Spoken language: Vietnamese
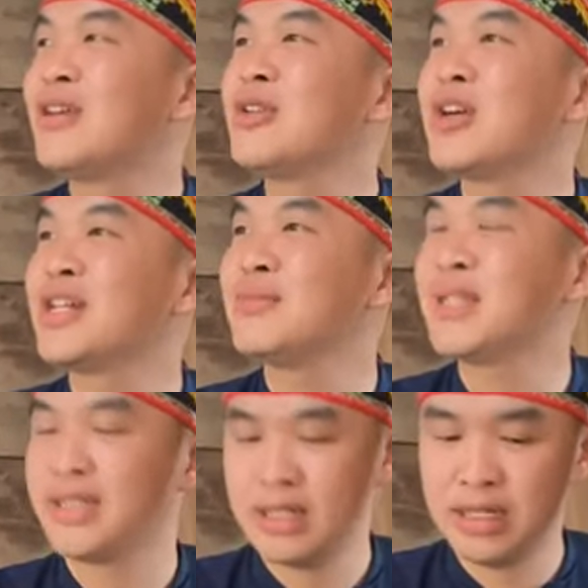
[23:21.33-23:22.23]
sáu loi
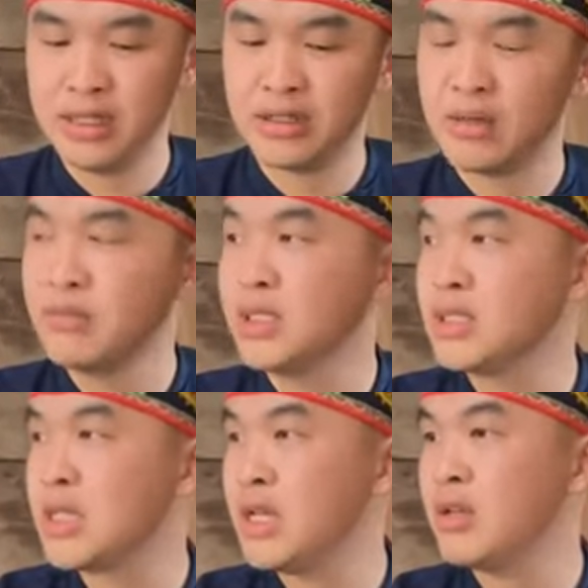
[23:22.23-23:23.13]
còn, ăn thì tóm
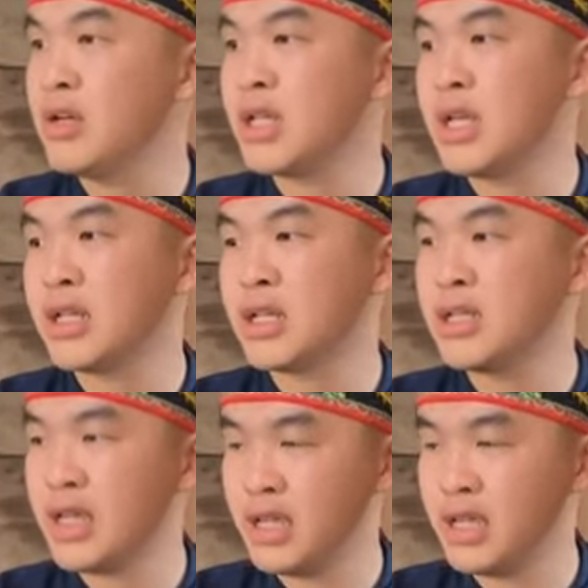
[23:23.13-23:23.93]
hơn chế nó hẳn hết